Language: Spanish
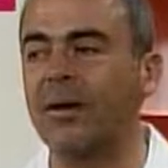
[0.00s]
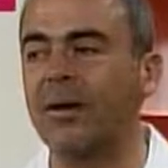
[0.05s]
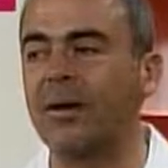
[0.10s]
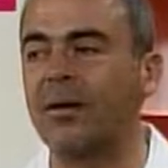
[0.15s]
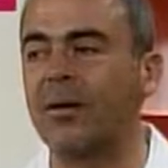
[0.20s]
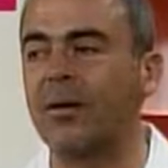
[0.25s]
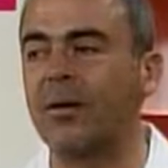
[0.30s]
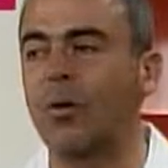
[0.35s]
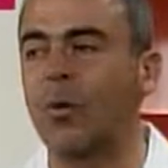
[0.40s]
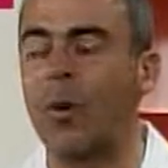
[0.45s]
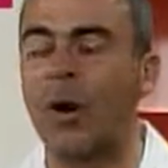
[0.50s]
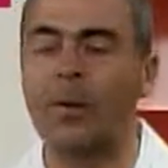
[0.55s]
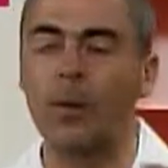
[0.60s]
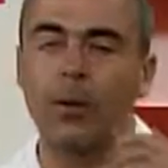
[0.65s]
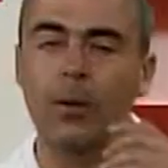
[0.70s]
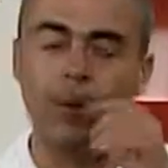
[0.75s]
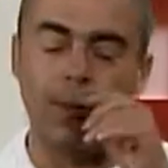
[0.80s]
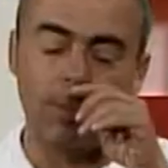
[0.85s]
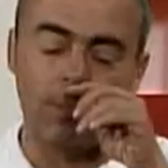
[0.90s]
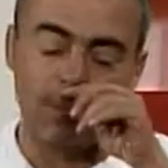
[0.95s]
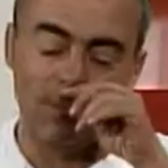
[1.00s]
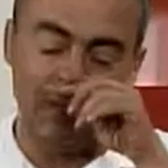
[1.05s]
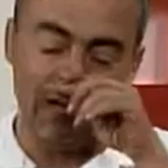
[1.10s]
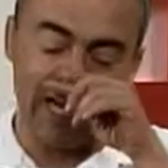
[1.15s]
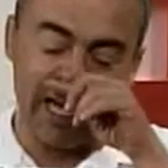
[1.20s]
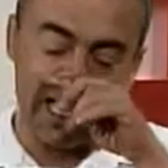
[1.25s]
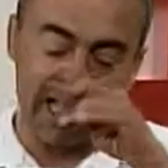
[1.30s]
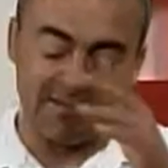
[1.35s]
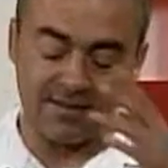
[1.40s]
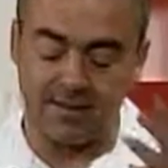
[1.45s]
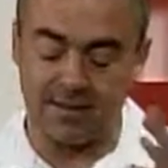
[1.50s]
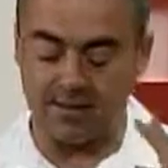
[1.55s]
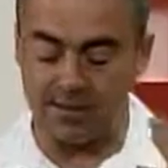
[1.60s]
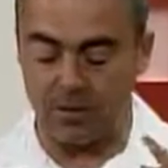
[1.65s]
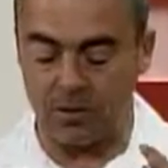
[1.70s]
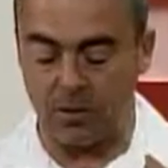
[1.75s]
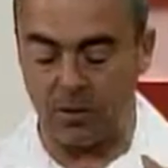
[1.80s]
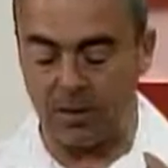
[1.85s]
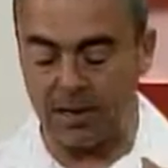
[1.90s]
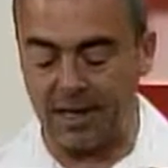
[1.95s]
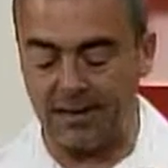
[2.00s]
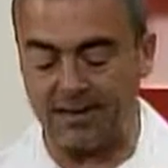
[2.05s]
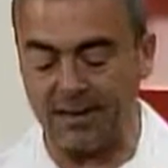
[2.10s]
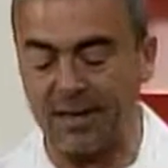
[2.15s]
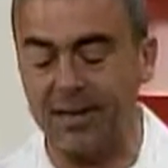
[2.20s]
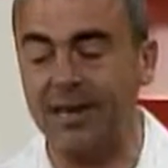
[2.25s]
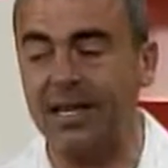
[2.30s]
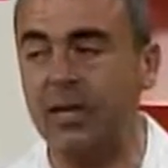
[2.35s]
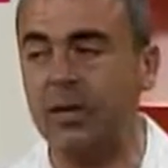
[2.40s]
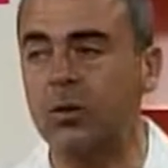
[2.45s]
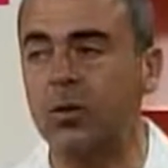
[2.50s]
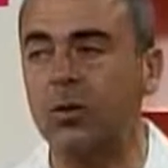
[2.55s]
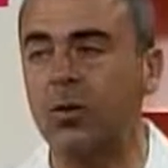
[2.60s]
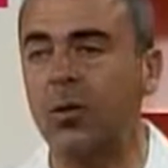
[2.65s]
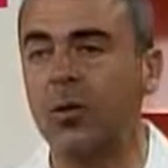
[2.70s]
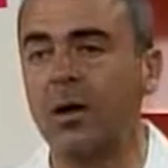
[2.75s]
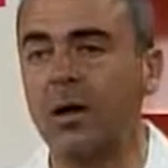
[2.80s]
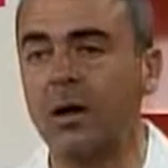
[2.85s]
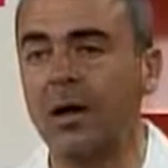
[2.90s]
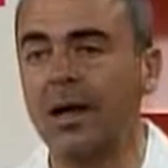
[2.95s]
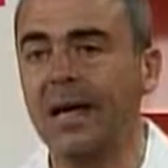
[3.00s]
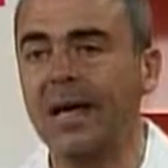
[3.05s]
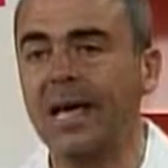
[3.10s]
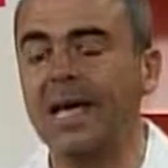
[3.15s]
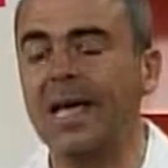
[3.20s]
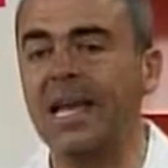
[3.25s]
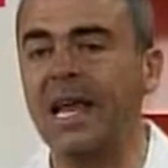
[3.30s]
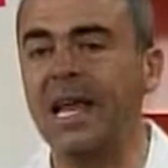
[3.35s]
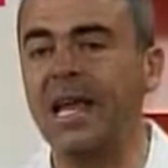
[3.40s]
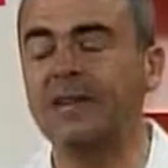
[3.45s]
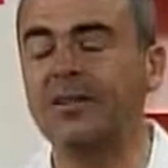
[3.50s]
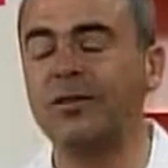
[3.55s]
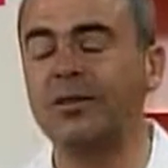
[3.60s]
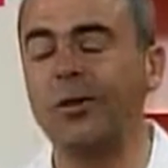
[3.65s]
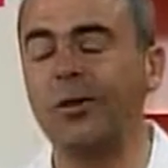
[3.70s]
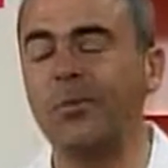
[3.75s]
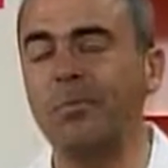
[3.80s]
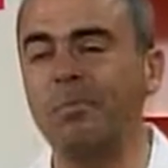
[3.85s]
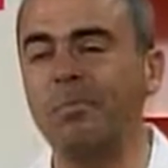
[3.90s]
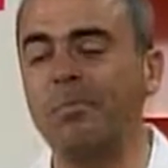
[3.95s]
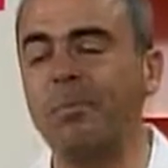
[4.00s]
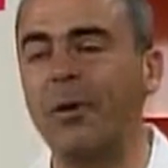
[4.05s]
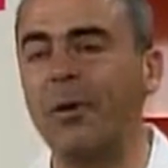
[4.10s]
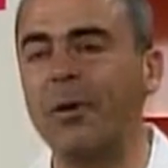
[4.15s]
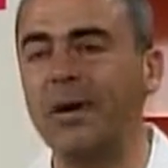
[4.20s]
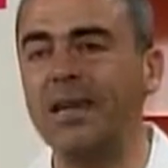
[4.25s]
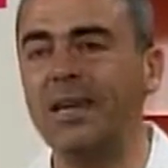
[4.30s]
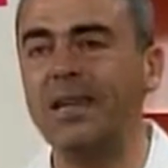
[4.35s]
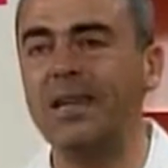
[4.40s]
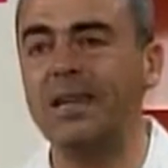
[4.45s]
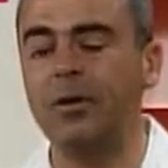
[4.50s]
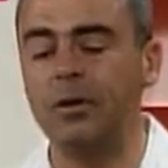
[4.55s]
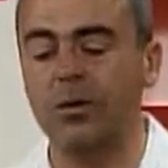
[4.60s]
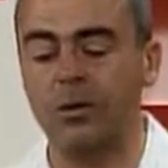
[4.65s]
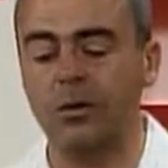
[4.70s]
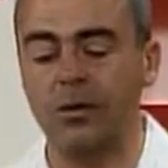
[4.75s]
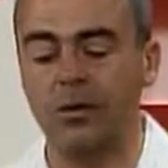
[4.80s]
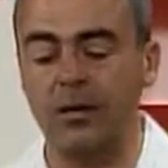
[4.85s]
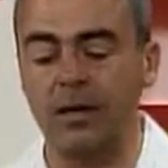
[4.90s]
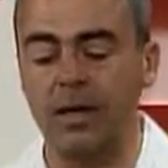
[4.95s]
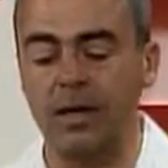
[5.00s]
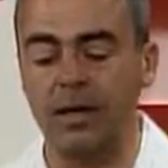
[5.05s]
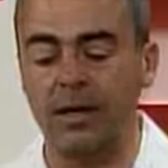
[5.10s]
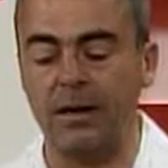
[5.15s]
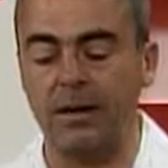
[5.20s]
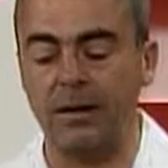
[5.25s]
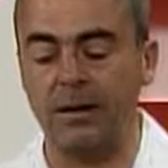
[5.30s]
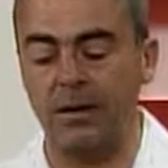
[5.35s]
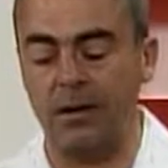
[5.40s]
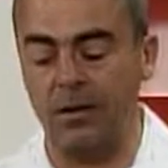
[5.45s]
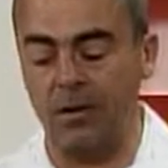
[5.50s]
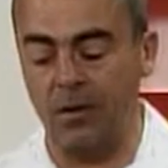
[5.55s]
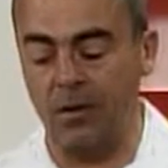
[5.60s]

eh, cuando lees lo que es el título y lees un poquito eh,